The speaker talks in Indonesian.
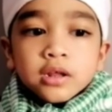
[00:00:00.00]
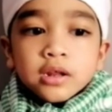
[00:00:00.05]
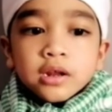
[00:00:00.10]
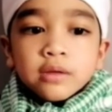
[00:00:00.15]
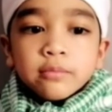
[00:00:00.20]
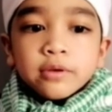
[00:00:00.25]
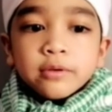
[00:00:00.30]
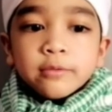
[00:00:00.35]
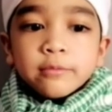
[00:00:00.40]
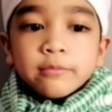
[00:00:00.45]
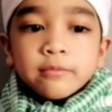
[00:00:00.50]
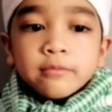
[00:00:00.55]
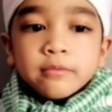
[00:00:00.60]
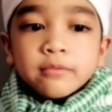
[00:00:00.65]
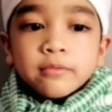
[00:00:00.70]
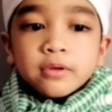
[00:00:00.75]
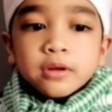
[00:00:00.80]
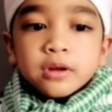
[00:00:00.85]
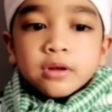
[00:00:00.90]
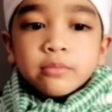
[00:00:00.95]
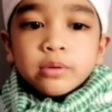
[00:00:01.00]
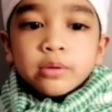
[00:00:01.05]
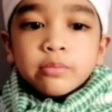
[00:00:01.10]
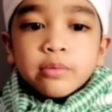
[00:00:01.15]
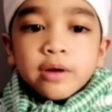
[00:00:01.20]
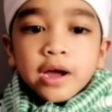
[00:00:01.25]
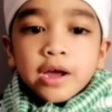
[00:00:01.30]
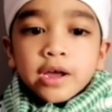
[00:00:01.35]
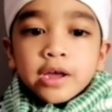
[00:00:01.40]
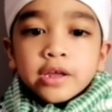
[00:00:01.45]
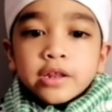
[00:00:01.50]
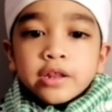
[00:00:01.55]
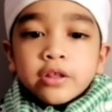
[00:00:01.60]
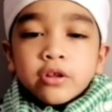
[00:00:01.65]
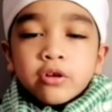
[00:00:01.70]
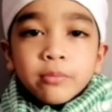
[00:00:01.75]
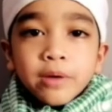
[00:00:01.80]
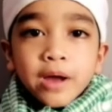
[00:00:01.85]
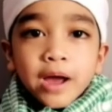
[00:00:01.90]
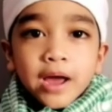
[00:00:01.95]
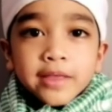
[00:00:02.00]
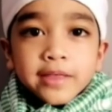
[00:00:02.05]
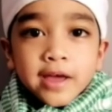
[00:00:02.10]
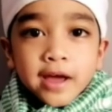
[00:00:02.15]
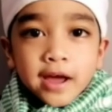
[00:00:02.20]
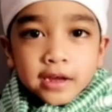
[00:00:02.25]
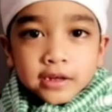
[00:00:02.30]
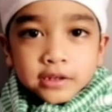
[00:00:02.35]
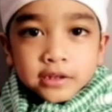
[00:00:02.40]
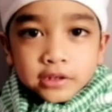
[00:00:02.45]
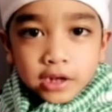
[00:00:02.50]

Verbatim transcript: lebih lebih baik di rumah aja.